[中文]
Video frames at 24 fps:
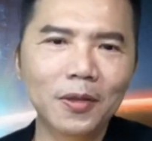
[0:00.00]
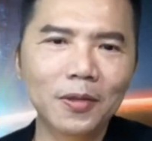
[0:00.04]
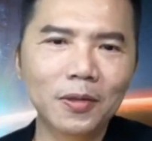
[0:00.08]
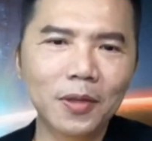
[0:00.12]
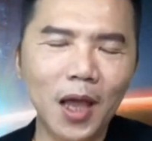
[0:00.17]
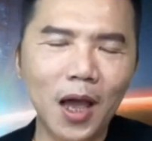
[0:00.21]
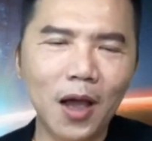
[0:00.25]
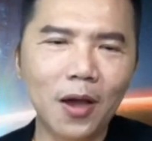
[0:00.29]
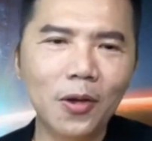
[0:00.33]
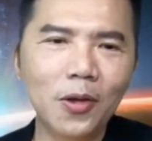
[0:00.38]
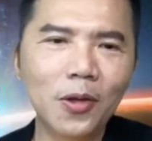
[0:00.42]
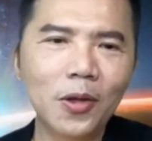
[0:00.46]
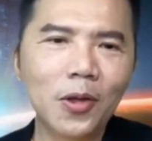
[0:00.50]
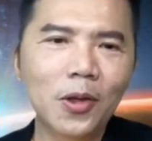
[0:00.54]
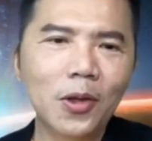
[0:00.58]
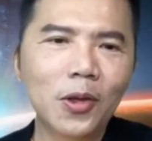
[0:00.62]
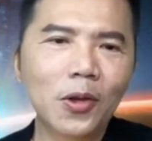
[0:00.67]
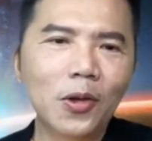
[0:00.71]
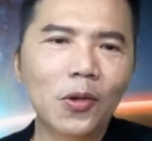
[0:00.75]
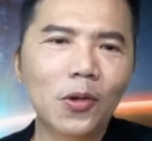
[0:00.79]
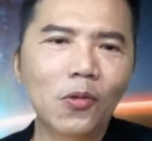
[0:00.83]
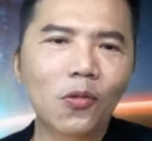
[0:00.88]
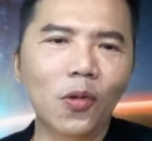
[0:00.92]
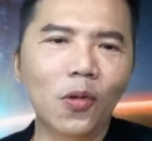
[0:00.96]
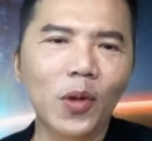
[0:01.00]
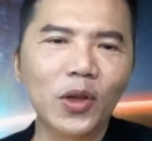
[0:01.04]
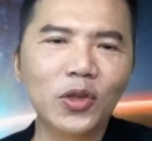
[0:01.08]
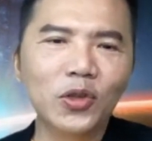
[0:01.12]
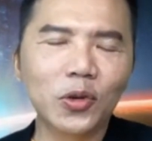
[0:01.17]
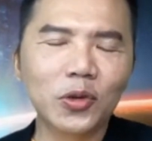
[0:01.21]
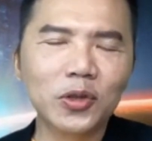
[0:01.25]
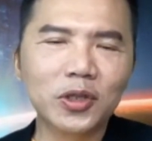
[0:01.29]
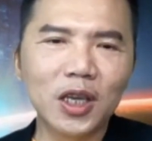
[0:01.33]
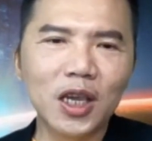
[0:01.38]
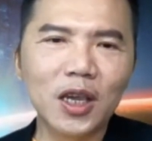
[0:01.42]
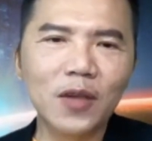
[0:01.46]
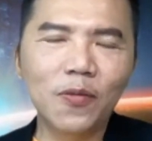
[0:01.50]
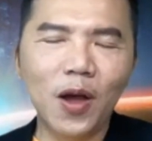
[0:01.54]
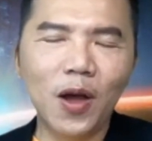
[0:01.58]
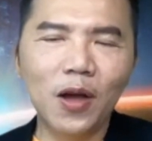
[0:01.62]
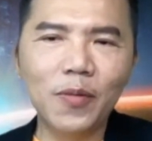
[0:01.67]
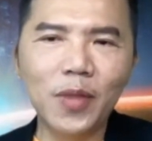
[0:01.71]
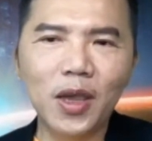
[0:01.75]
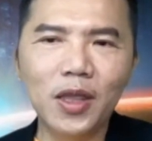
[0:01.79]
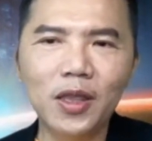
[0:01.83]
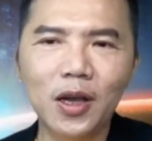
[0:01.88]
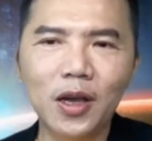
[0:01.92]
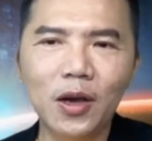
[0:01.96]
那我们从这一方
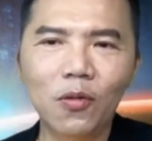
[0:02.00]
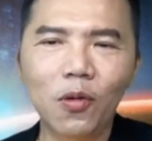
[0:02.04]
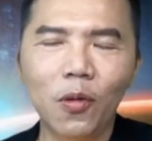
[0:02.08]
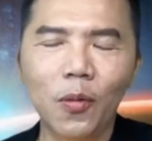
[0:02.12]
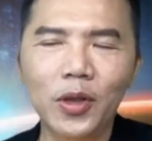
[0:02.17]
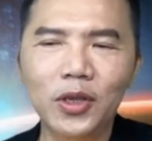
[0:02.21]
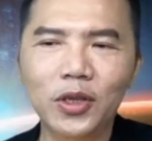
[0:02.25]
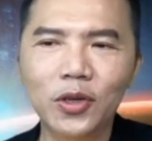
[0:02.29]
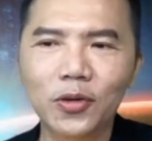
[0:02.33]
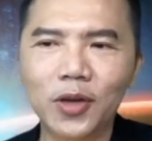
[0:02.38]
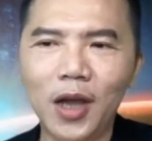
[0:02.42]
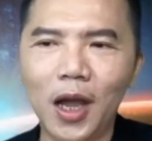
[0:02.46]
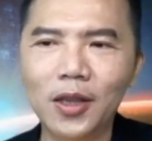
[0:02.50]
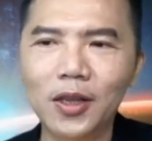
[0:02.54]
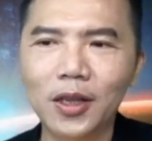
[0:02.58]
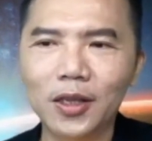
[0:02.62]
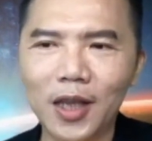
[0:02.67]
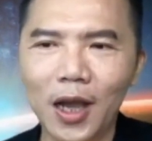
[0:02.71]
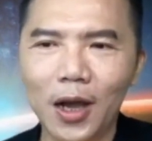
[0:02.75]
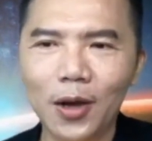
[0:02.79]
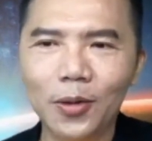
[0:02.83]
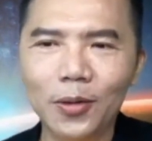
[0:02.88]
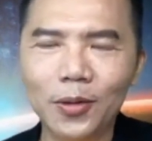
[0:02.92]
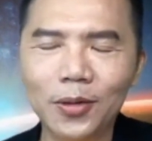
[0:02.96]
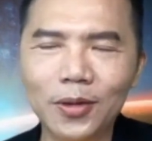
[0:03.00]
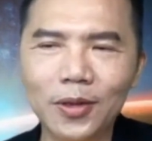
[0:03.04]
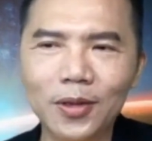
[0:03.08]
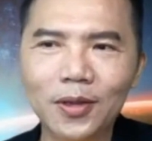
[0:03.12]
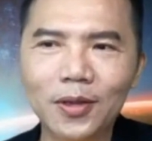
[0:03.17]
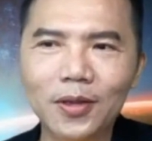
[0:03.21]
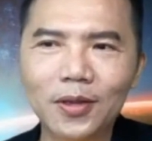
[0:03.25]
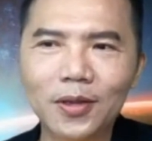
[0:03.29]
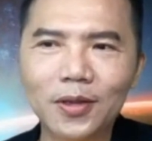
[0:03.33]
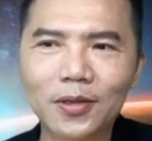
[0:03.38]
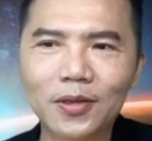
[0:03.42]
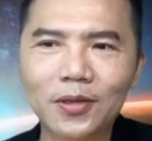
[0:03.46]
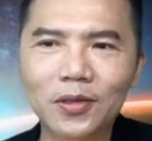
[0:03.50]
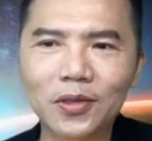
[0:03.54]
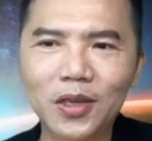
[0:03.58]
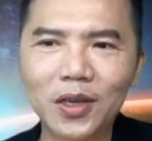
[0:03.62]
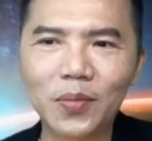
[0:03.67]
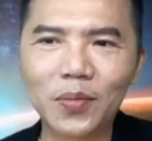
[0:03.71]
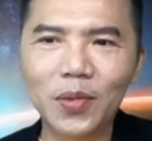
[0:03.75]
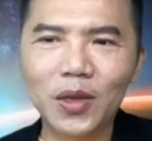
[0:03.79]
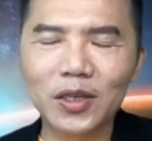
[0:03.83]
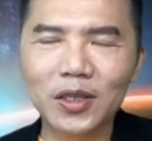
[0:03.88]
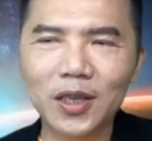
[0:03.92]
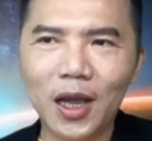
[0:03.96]
面呢，我们就看得到，
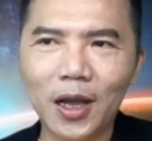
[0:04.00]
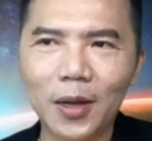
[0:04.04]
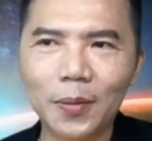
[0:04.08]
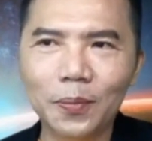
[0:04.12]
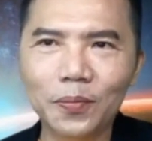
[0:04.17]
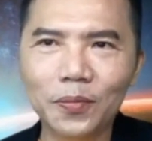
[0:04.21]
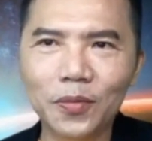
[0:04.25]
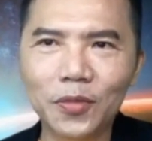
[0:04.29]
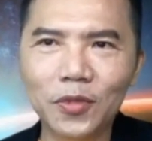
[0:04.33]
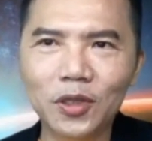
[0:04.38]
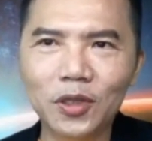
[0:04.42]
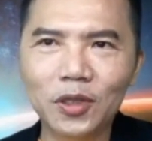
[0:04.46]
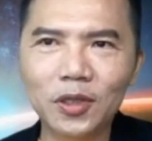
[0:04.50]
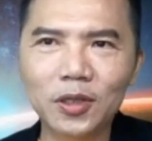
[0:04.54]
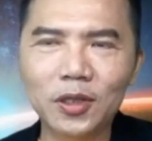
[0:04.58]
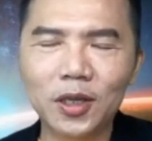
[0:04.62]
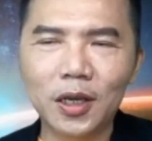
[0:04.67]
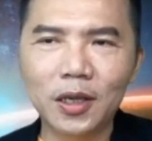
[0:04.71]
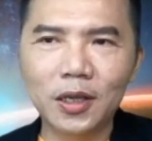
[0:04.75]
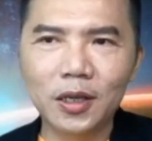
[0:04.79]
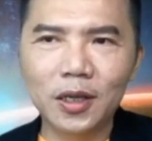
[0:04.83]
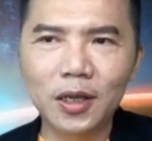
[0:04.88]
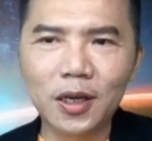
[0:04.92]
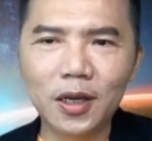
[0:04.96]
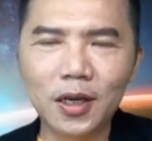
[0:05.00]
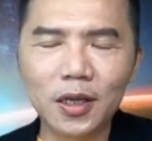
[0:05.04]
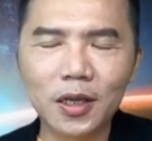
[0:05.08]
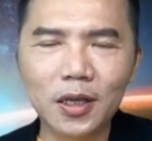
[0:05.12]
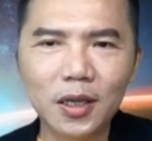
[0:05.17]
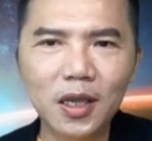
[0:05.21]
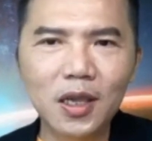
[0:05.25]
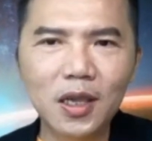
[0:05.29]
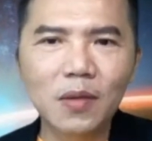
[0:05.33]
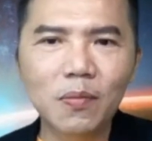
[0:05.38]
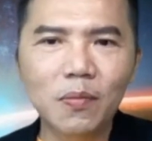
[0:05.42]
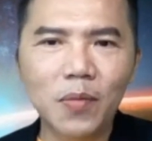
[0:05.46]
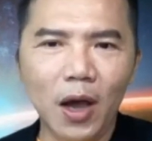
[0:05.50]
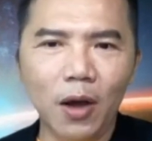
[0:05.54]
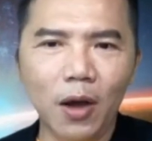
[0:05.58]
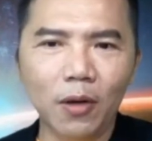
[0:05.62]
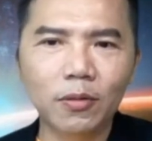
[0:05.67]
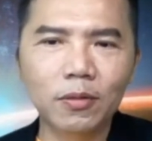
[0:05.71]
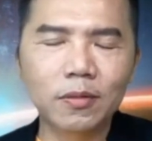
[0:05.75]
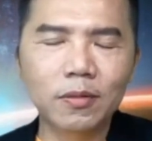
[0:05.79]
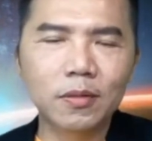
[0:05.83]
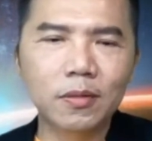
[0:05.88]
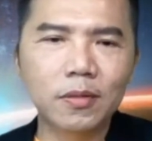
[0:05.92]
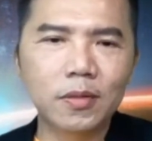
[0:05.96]
基本上整个疫
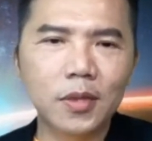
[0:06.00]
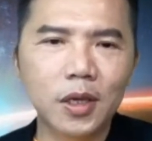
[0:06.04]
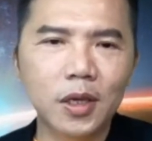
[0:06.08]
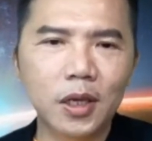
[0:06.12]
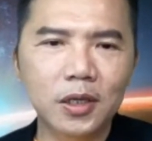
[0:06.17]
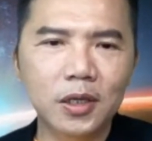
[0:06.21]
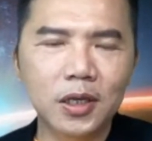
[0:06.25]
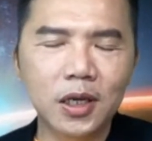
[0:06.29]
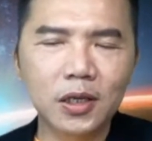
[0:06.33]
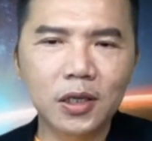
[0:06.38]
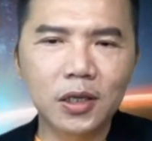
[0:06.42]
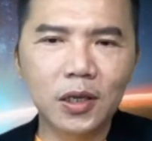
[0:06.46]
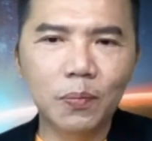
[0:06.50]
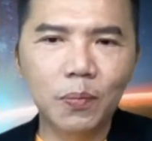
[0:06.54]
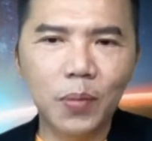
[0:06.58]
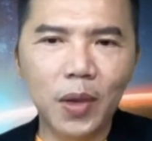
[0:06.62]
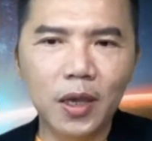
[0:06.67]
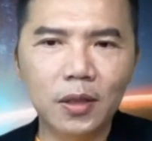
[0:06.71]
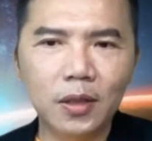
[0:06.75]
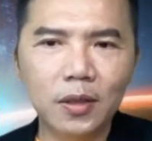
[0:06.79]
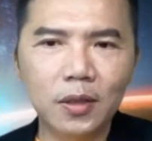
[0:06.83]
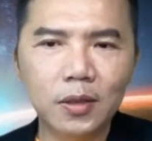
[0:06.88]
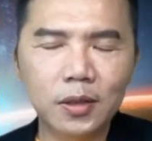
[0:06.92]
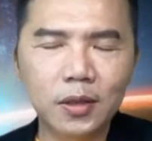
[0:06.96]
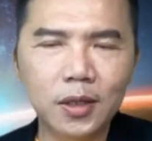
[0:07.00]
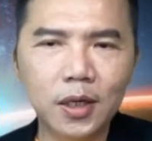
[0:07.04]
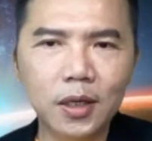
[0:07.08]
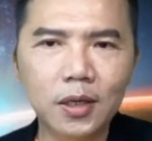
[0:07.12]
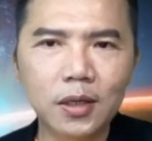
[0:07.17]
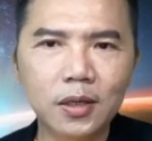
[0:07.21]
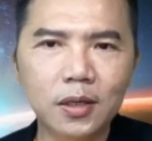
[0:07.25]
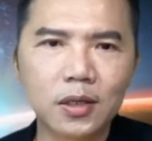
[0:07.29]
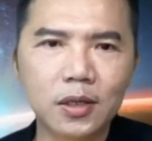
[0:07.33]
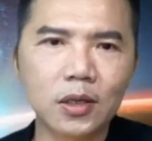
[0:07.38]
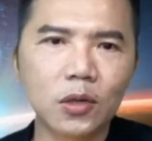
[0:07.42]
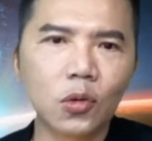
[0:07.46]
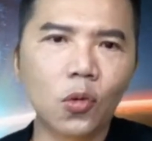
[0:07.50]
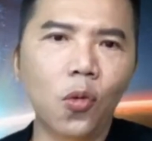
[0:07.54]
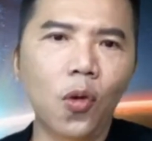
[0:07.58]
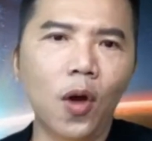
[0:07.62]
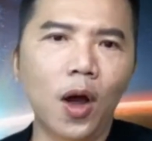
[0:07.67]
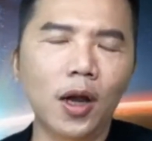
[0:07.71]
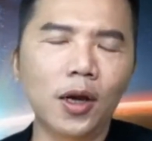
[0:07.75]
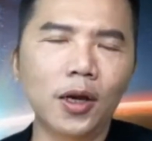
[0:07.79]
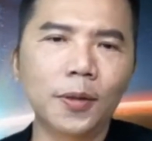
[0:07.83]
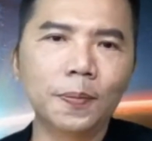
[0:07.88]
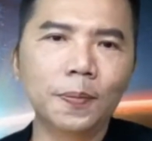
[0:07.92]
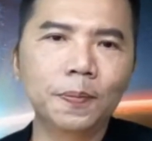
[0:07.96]
苗已经是被政治
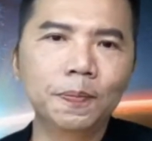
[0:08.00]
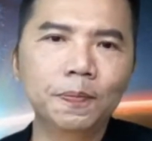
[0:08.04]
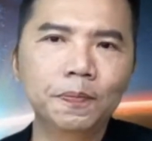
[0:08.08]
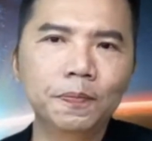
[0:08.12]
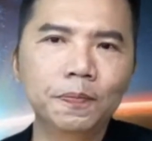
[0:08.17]
化了。